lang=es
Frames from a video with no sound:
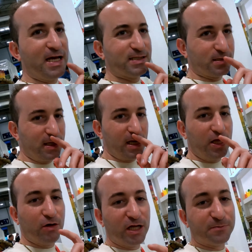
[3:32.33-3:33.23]
estas serían
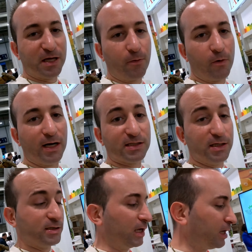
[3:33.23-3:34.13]
idóneas para probarlas en
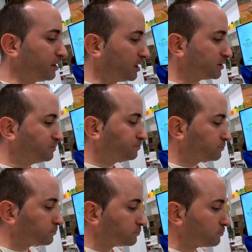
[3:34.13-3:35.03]
ensaladas,
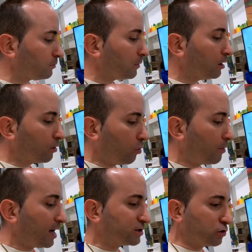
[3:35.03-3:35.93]
con
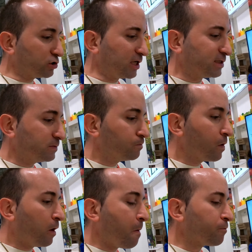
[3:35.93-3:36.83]
más cosas,
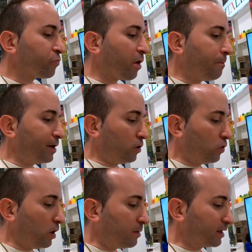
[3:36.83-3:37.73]

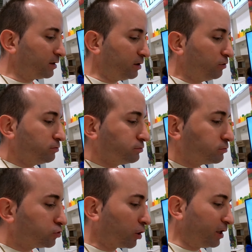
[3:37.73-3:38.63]
pero es verdad que tiene
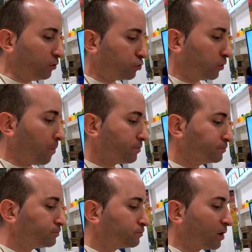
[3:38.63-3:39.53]
un toque neutro.
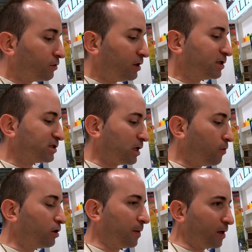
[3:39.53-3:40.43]
Tiene ese
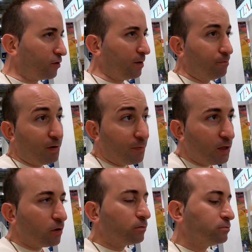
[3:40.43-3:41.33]
sabor que parece
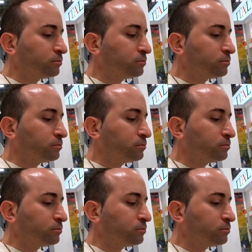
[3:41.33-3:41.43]
pepino